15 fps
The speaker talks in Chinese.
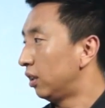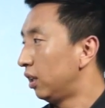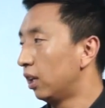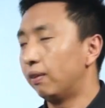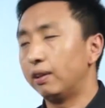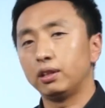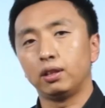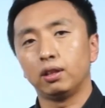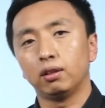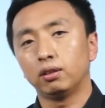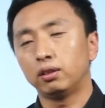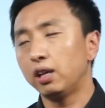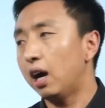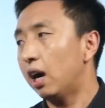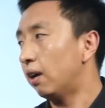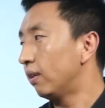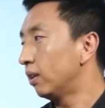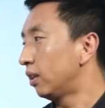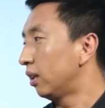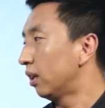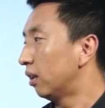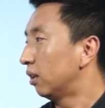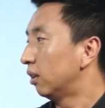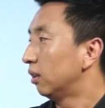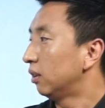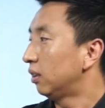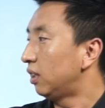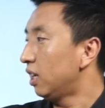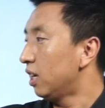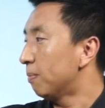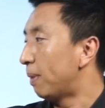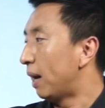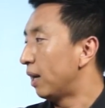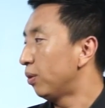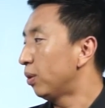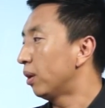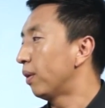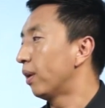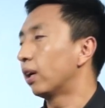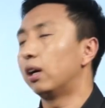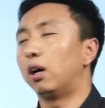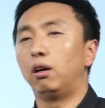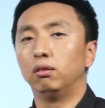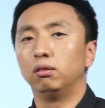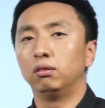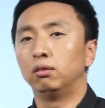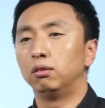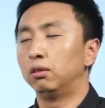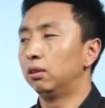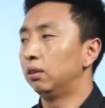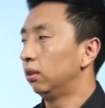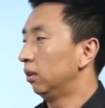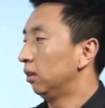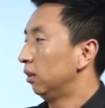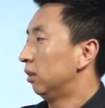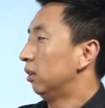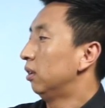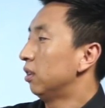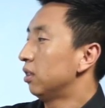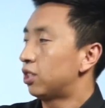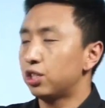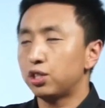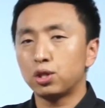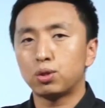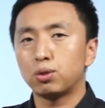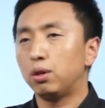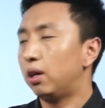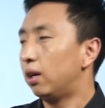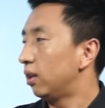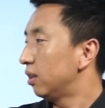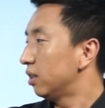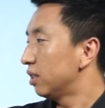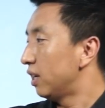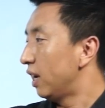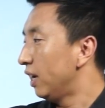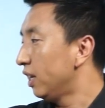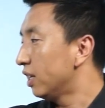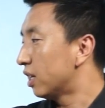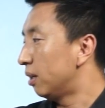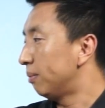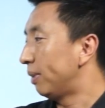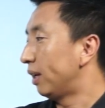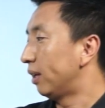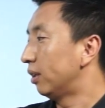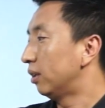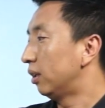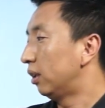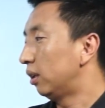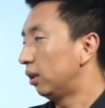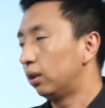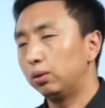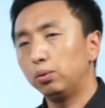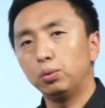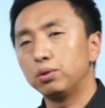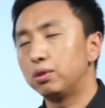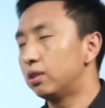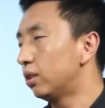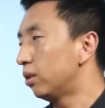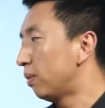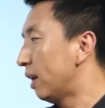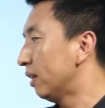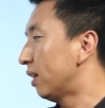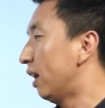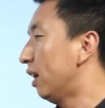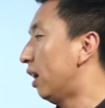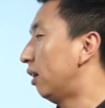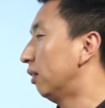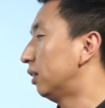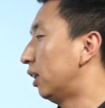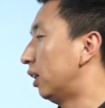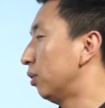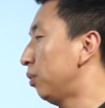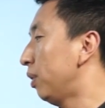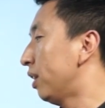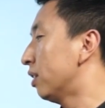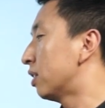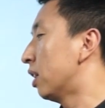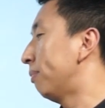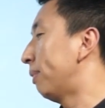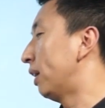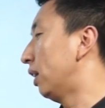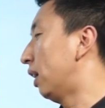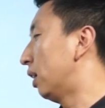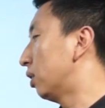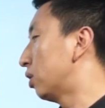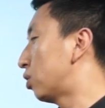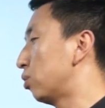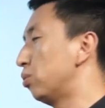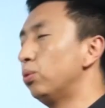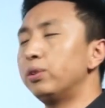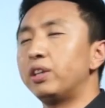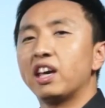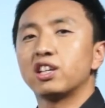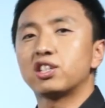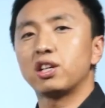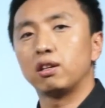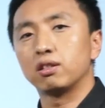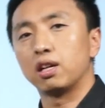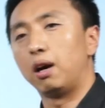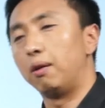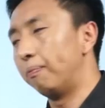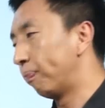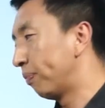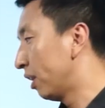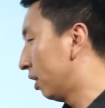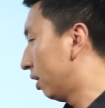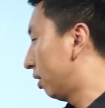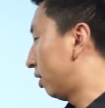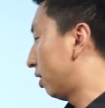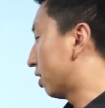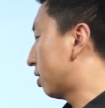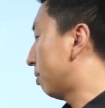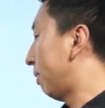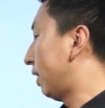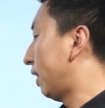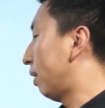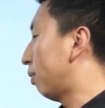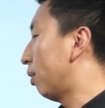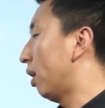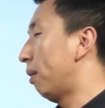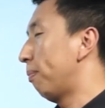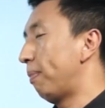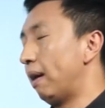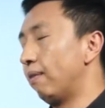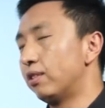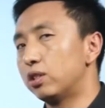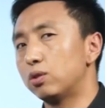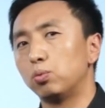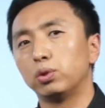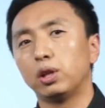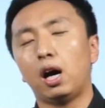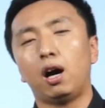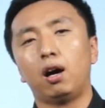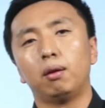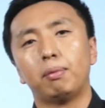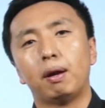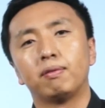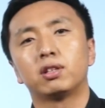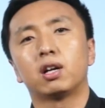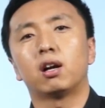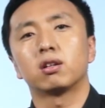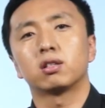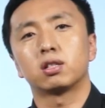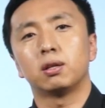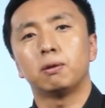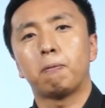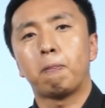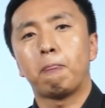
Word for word: 第一个问题，第二个问题，地板越来越高，这是说人力成本、物资、原材料等运营成本呢逐年上涨，也是每年约百分之五到百分之二十，